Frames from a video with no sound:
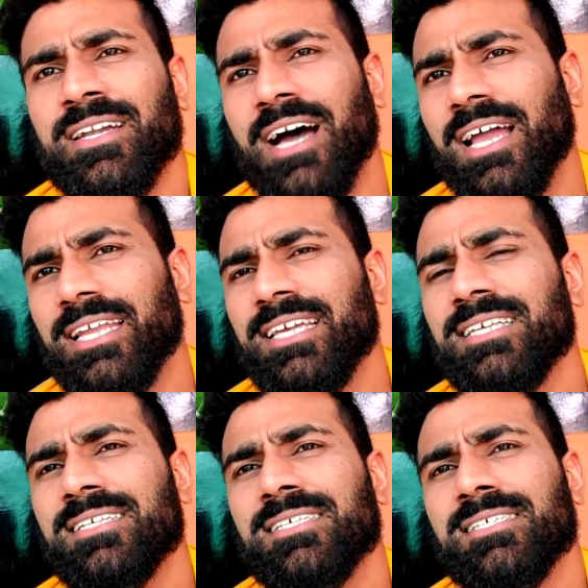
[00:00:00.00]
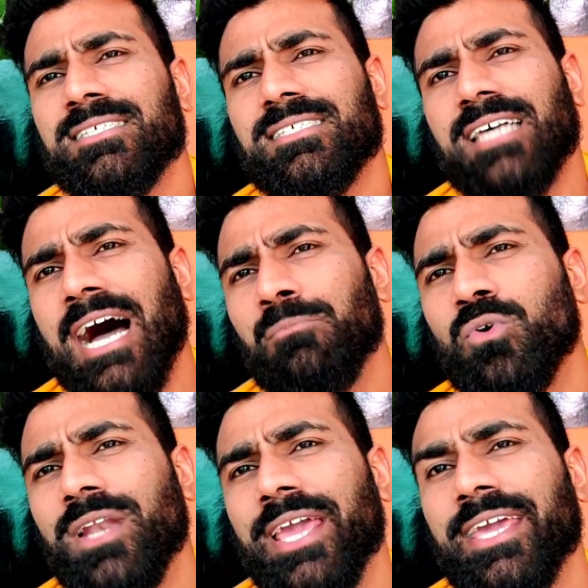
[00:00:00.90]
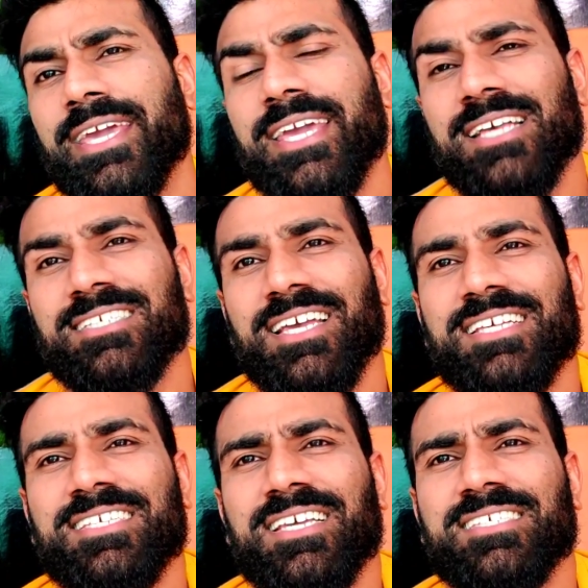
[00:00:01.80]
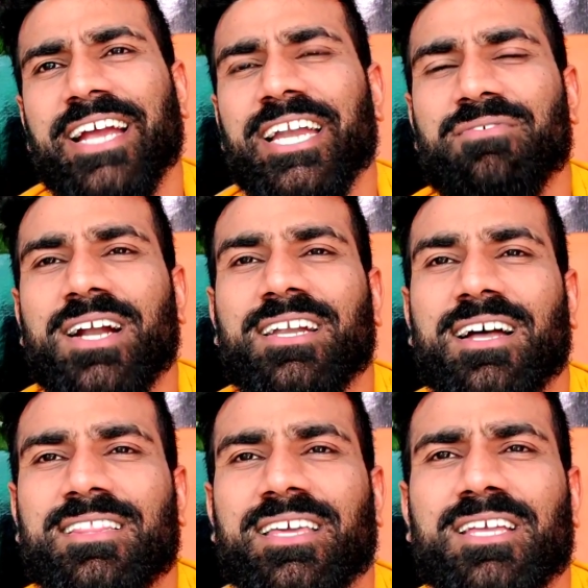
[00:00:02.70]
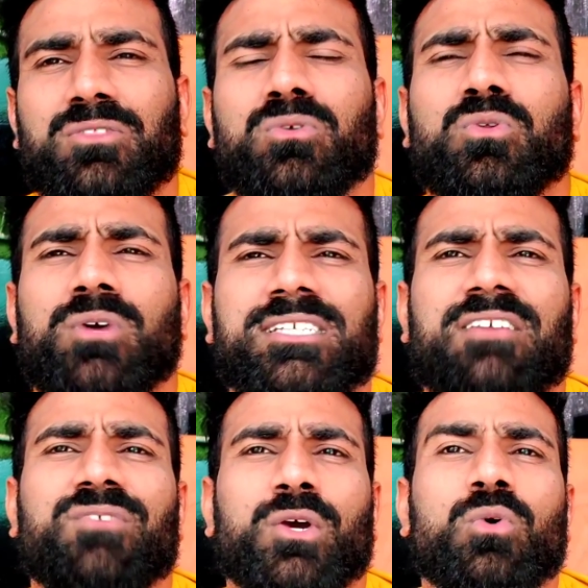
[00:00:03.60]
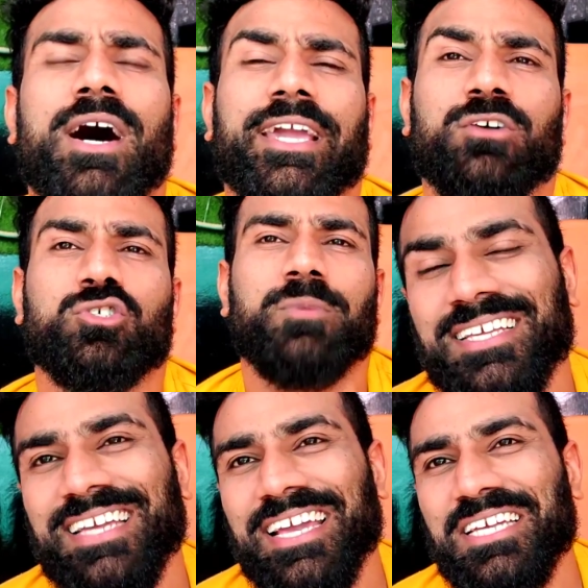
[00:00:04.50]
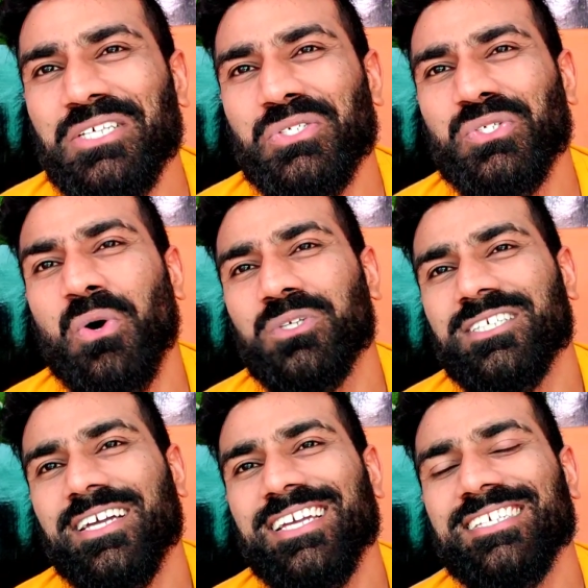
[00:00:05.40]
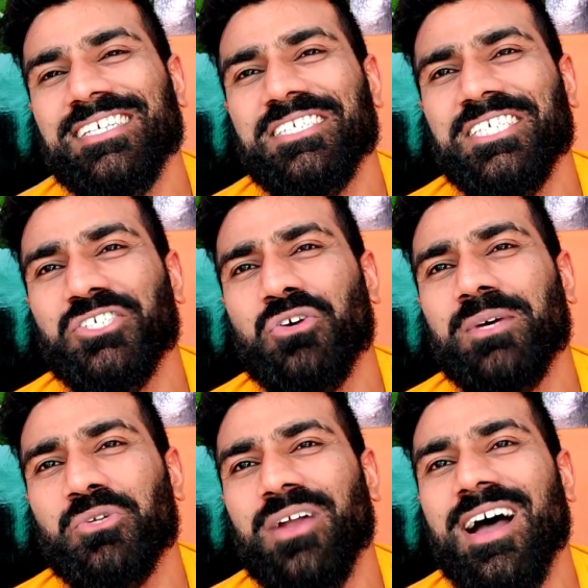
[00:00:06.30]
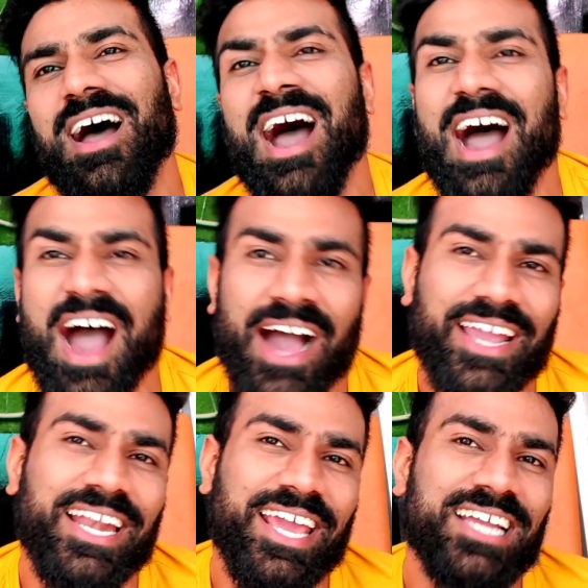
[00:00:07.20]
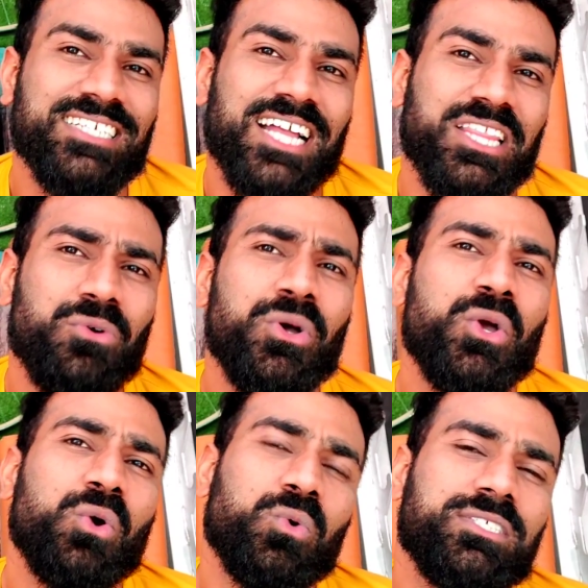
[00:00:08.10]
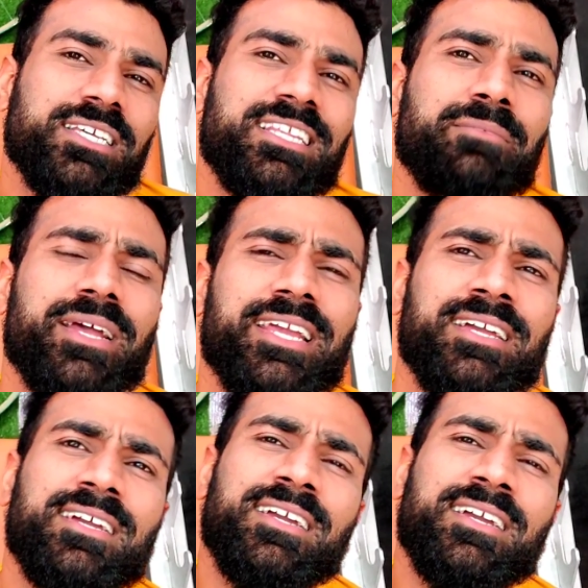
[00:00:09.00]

डाली शाम को लेके कि ऐसे ऐसे साइड इफेक्ट आते हैं तो थोड़े से व्यू आ गए उसने यही सोचा कि इसी चीज़ को मैं थोड़ा आगे लेके जाता हूँ उसी दिन मैंने